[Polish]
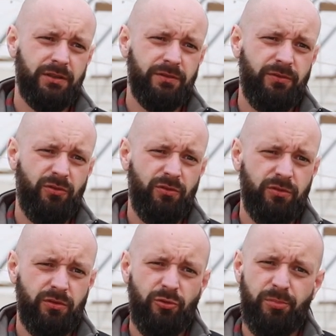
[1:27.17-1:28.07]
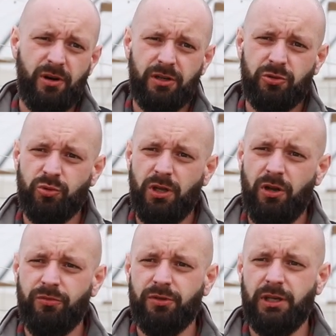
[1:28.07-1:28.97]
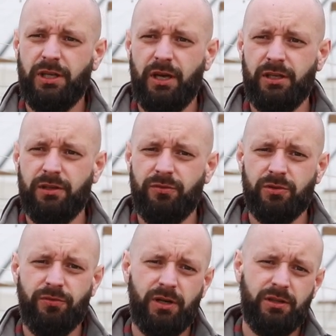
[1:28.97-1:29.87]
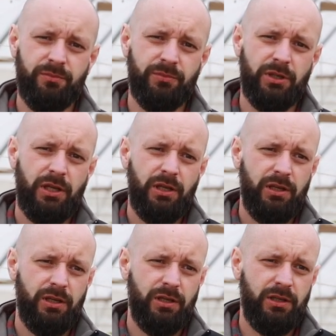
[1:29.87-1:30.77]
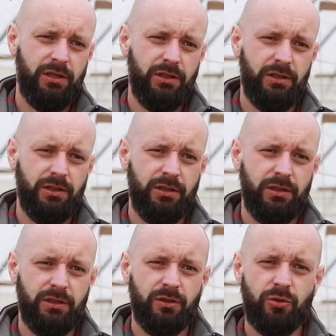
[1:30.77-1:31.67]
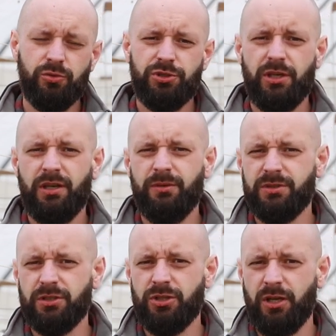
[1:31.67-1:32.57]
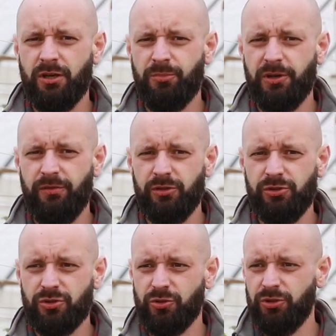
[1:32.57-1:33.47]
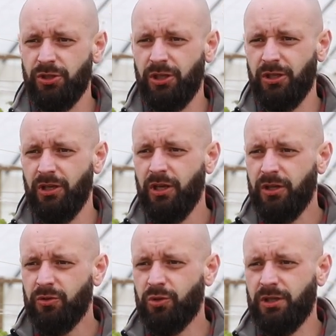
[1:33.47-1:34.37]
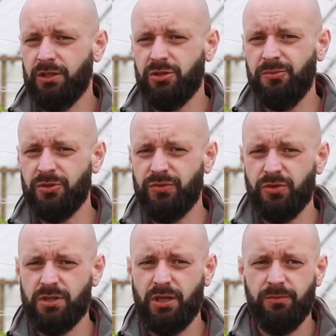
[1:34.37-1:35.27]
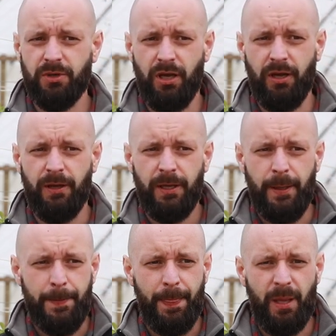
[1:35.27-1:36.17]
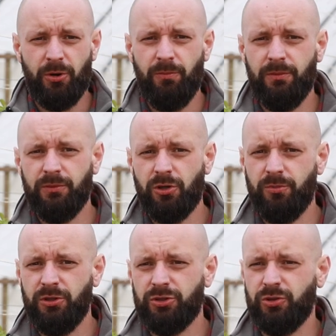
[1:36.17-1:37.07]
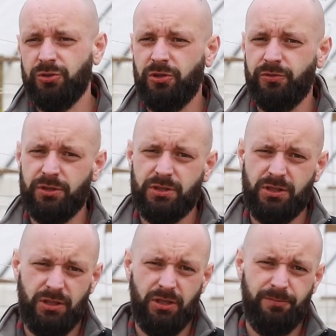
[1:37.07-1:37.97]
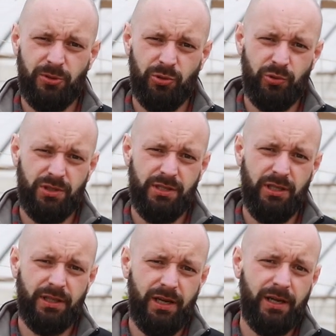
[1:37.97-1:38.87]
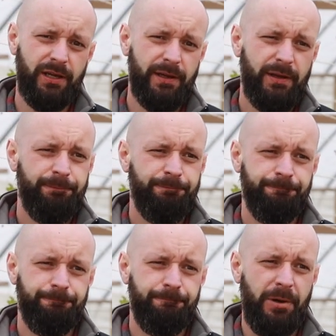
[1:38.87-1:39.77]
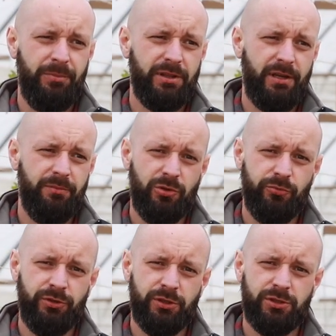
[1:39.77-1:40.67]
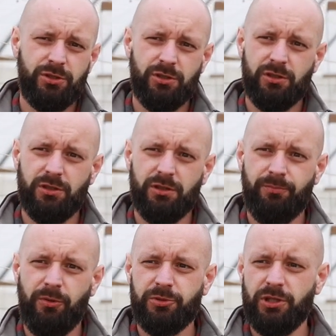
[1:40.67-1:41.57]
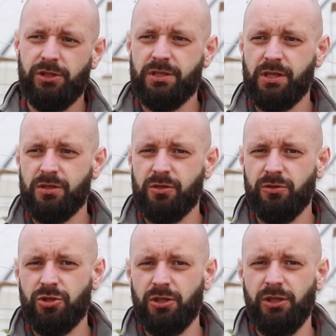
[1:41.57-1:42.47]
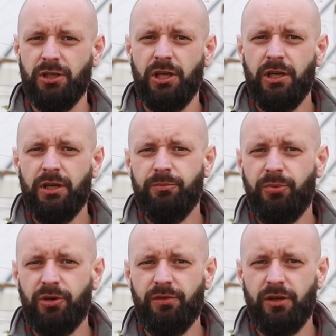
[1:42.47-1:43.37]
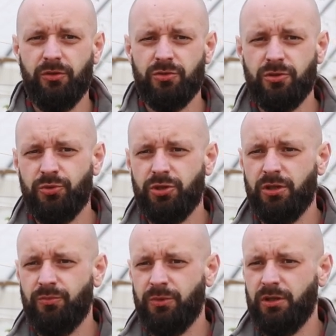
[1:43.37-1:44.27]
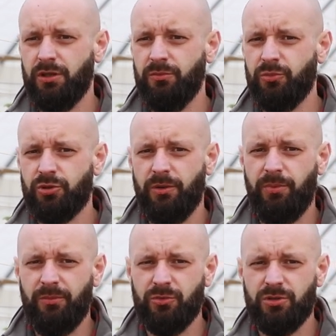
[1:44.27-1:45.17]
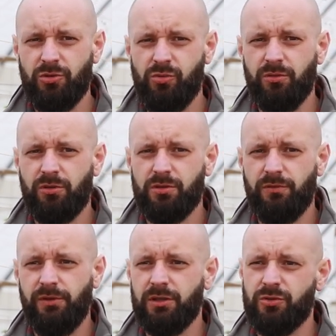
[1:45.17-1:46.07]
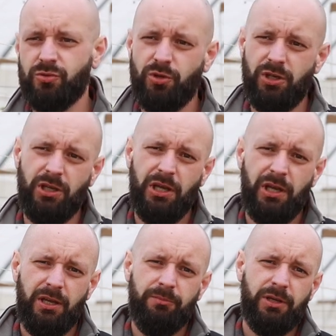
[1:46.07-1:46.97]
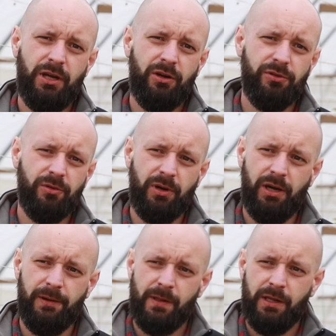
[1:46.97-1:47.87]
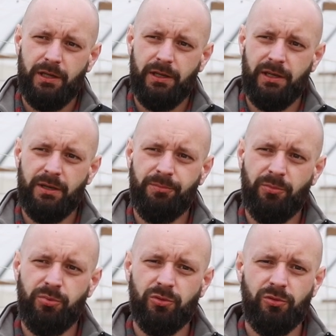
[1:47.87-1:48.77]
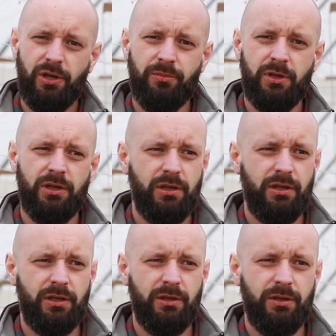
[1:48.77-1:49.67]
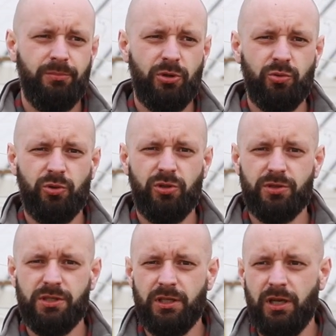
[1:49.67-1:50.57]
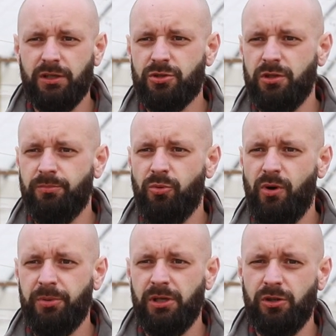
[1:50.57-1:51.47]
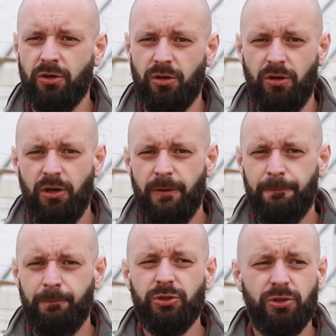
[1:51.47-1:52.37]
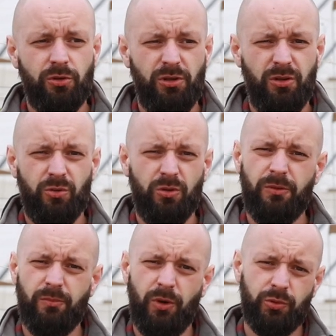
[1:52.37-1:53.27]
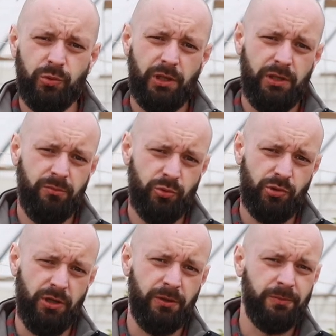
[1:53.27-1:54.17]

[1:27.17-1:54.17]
W, uprawach tunelowych, jak i w otwartym gruncie zaczynają pojawiać się szkodniki. Tutaj naszym rozwiązaniem na, na problem drobnych szkodników jest produkt Siltak. Mm, pamiętajmy również e, poprzedni sezon, czyli pojawiającą się e, muszkę plamostrzykłą Drosofila Suzuki. My jako firma e, proponujemy produkt Drosinal, czyli pułapki do monitoringu lotu tej muszki.